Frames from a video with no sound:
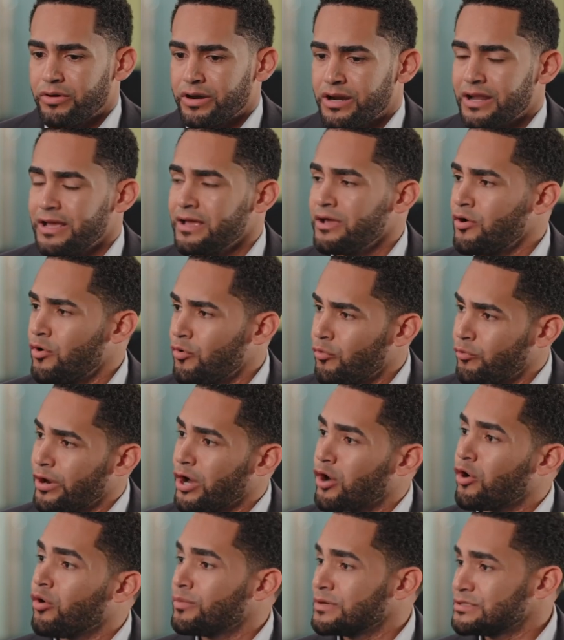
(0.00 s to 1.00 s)
La Guarana,
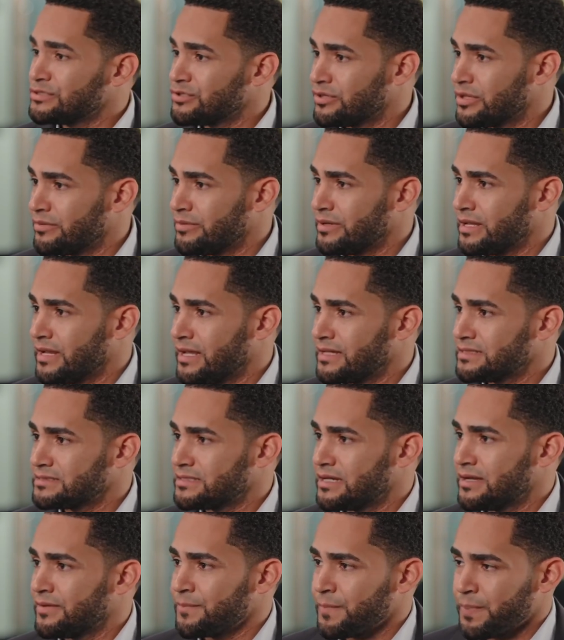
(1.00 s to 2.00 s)
una comisión de
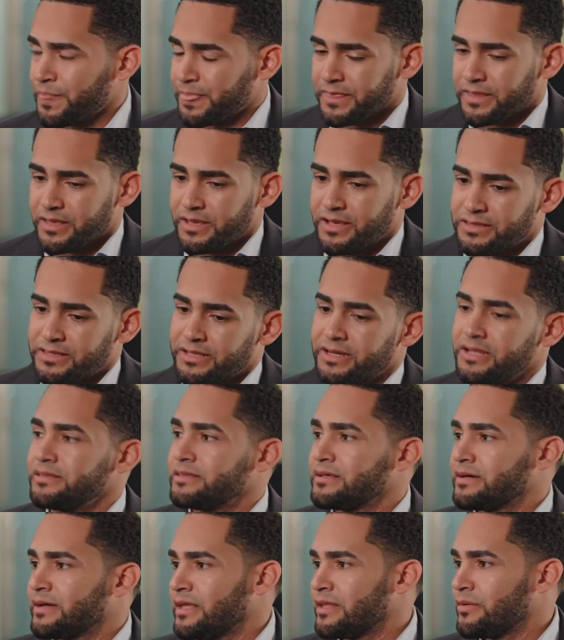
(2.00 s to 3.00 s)
vigilancia que estará
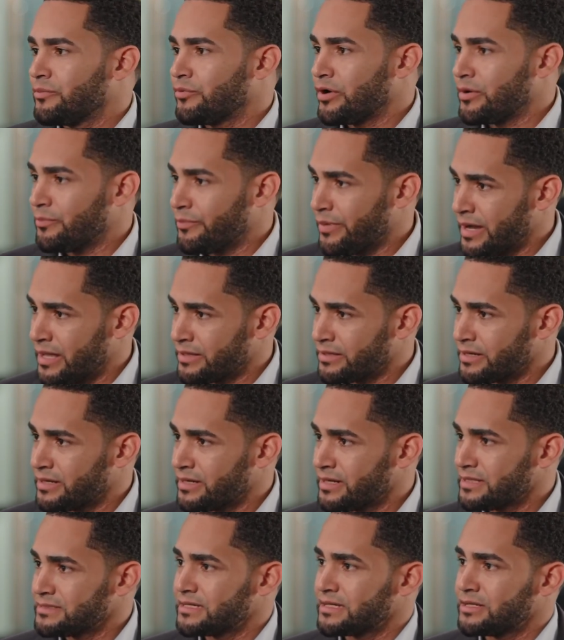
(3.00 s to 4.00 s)
integrada por el padre,
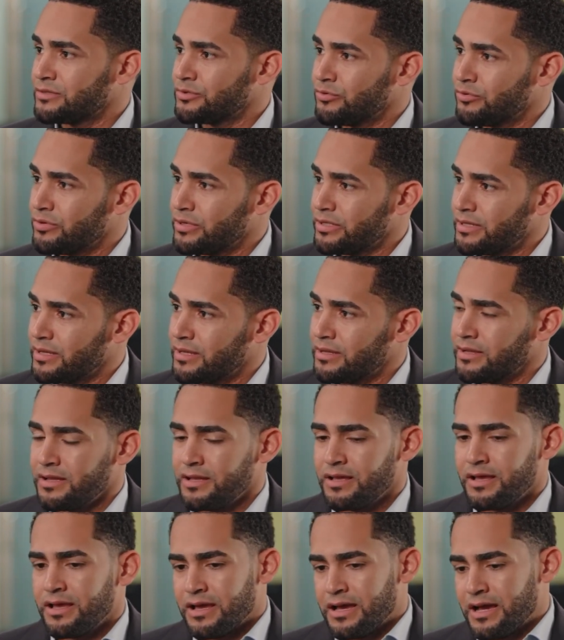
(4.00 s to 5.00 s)
la Iglesia Católica,
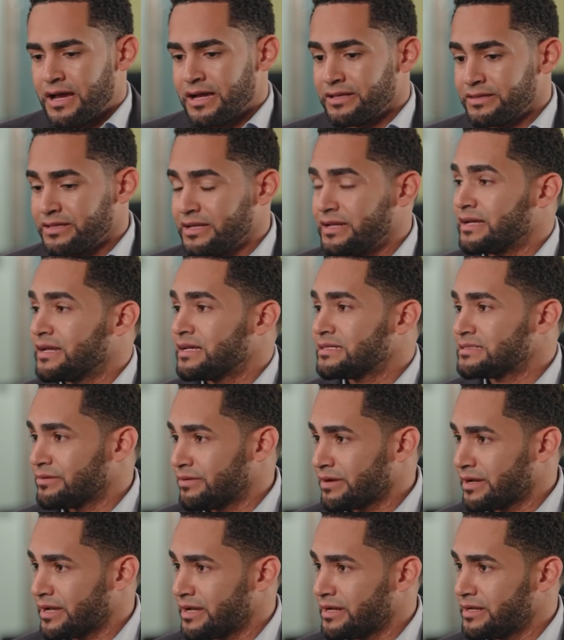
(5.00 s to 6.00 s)
alguien de la
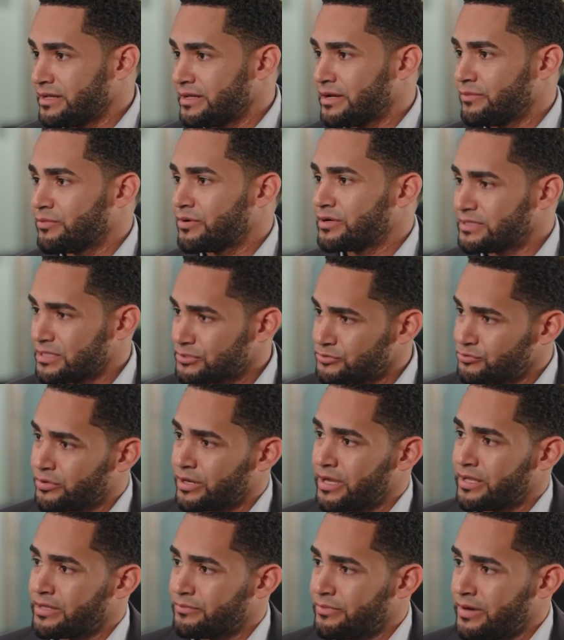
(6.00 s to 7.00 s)
Iglesia Evangélica, porque está
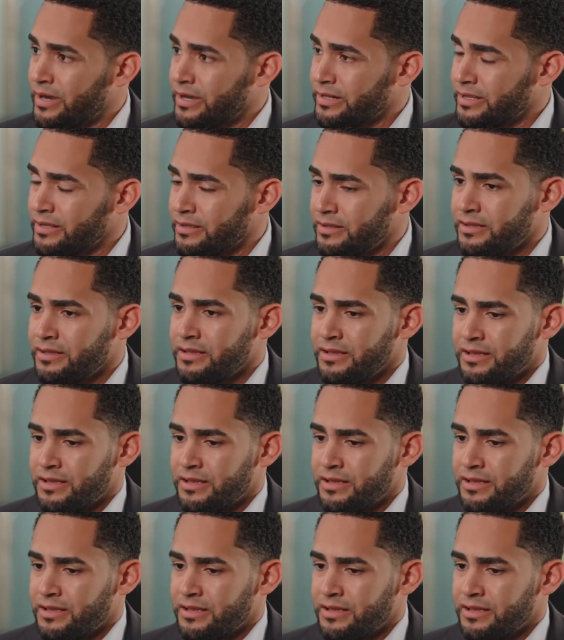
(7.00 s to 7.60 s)
sobregada en varias,